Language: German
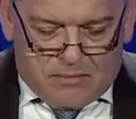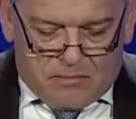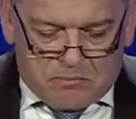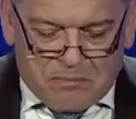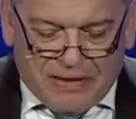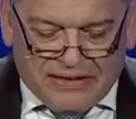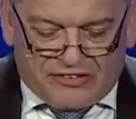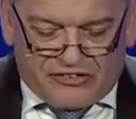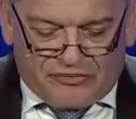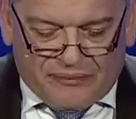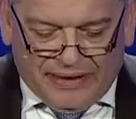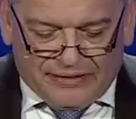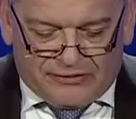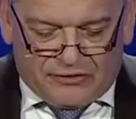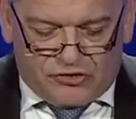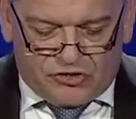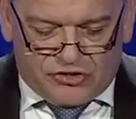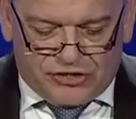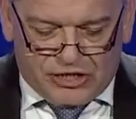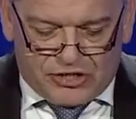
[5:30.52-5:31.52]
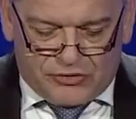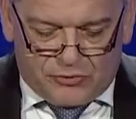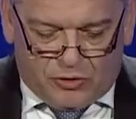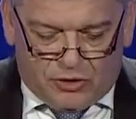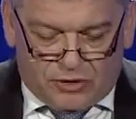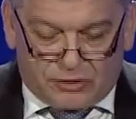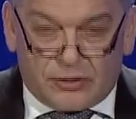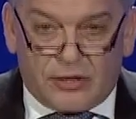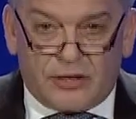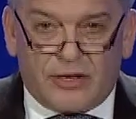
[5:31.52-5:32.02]
Mein zweites
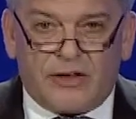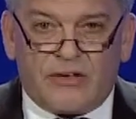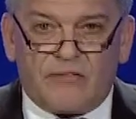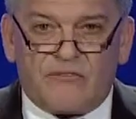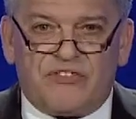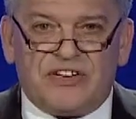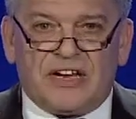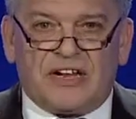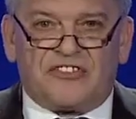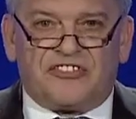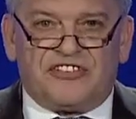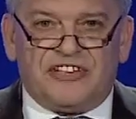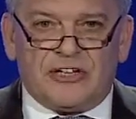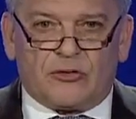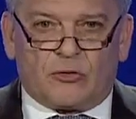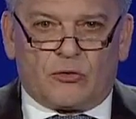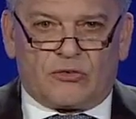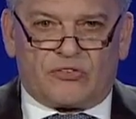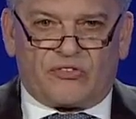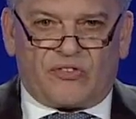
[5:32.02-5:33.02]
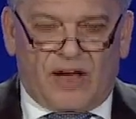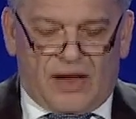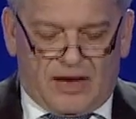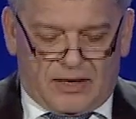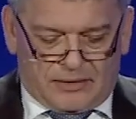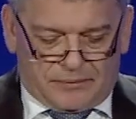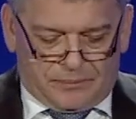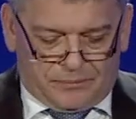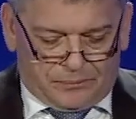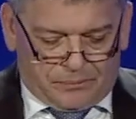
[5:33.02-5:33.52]
Stichwort,
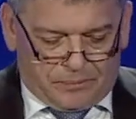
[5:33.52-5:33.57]
Finanzierungsfragen.